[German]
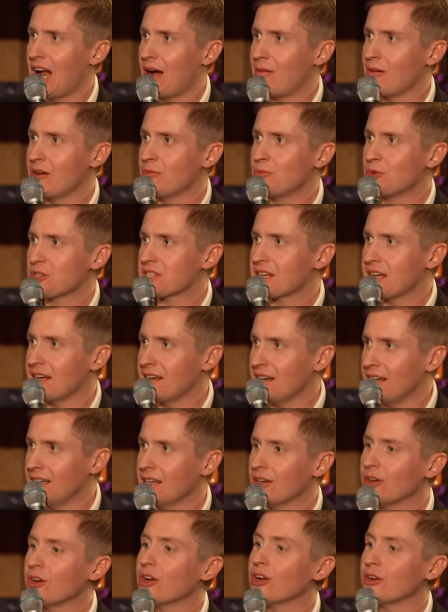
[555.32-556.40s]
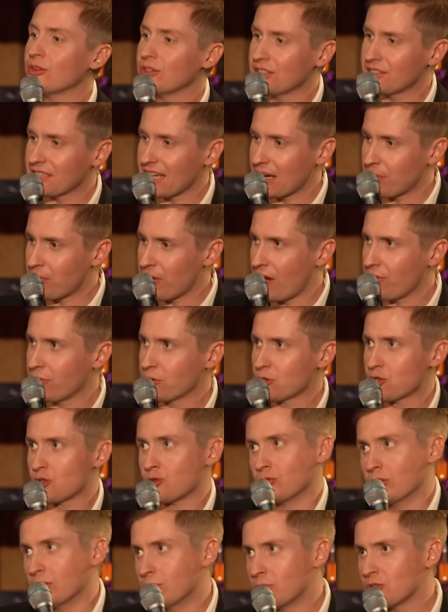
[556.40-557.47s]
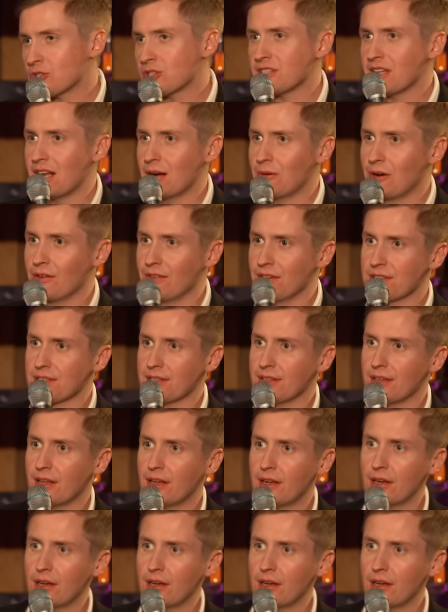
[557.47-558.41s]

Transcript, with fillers: Aber ihr müsst Kinder dir hören und ihr trägt Barfußschuhe. Musst du selber wissen.